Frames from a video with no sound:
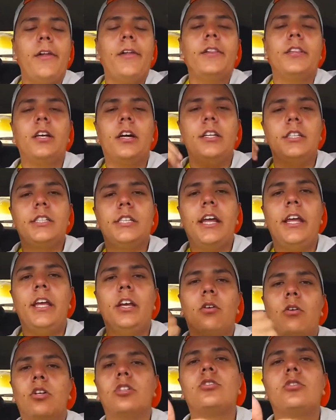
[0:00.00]
Então é isso aí,
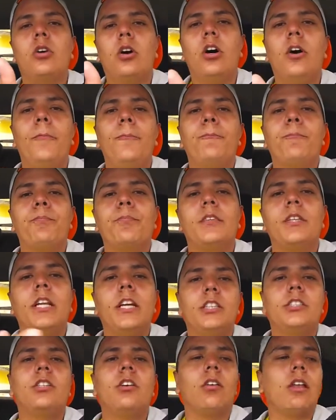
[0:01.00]
gostou?
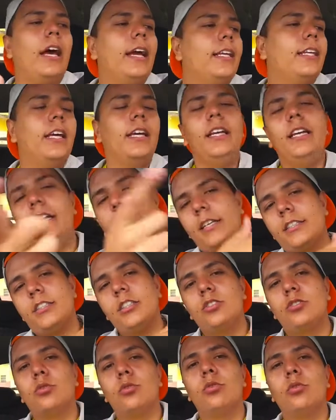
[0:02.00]
Deixa seu like aí,
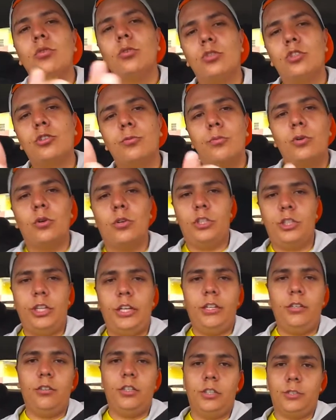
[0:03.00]
assista o último
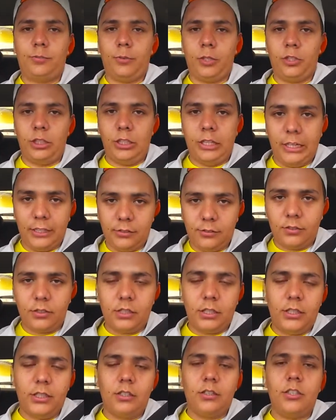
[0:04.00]
Rogerinho Responde lá se
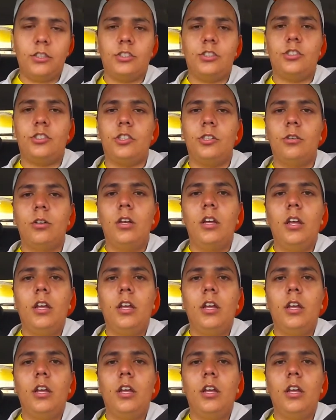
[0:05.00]
você ainda não assistiu.